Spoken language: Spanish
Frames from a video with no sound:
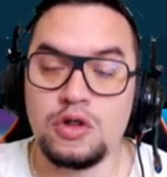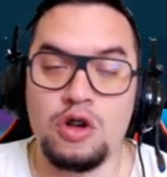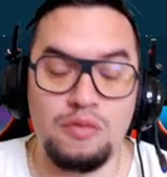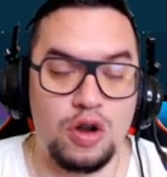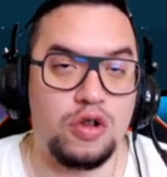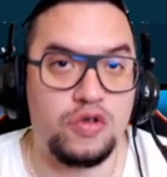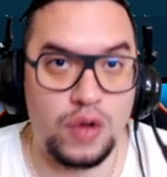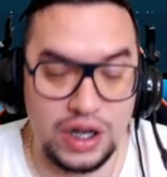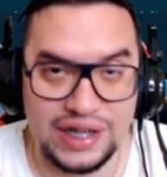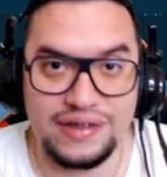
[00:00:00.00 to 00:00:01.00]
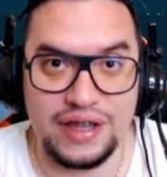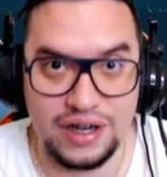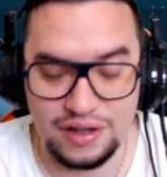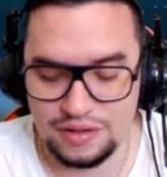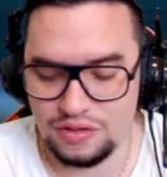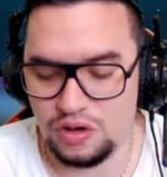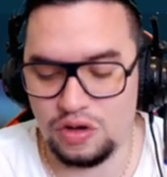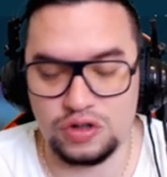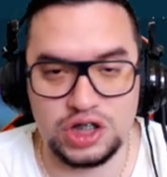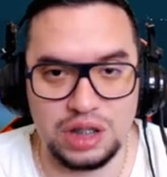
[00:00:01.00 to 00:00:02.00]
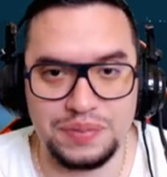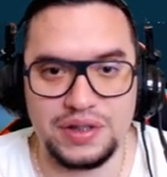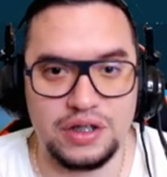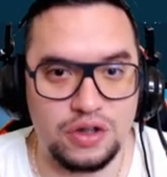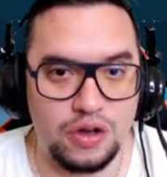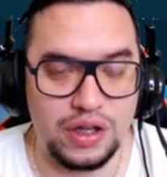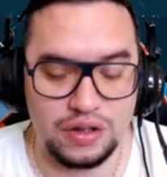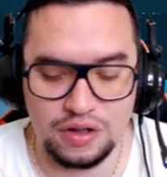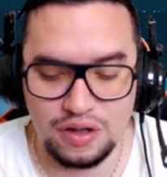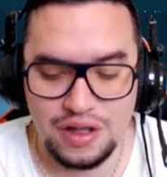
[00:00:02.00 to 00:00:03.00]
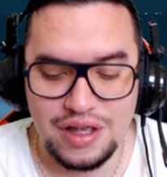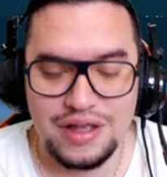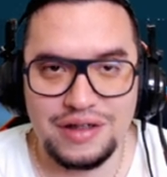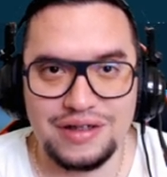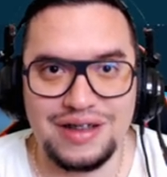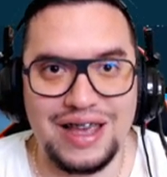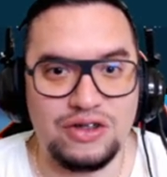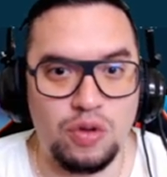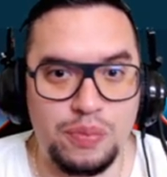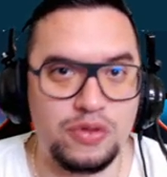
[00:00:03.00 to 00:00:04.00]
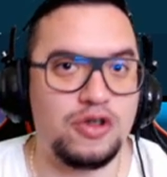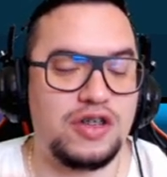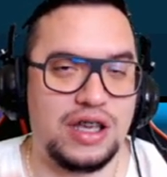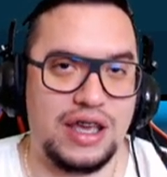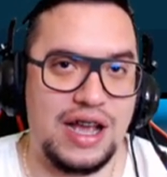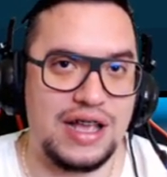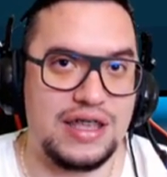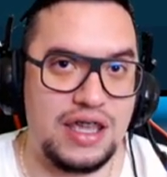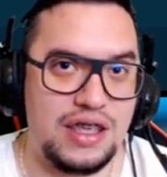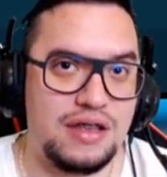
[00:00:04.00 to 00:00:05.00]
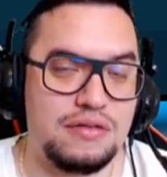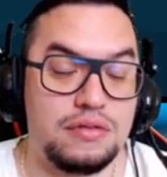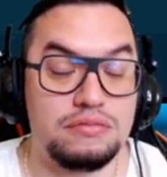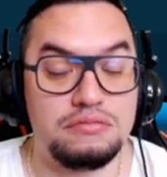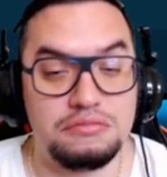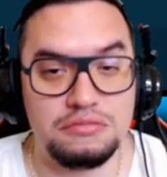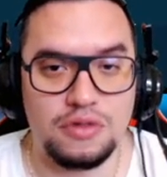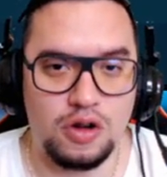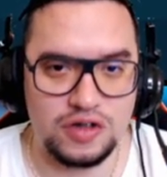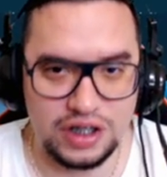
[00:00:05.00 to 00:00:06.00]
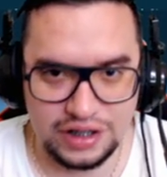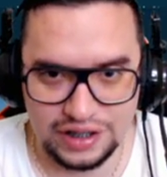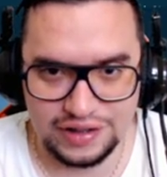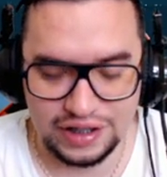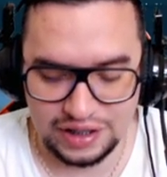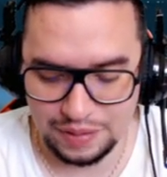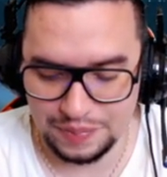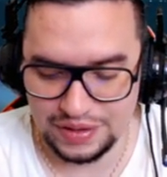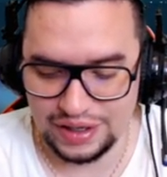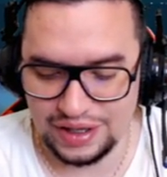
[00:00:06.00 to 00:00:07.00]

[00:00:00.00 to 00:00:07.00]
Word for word: como lo suele hacer con los chips y todo esto, esos puntos se quedan allí. Cosa interesante de,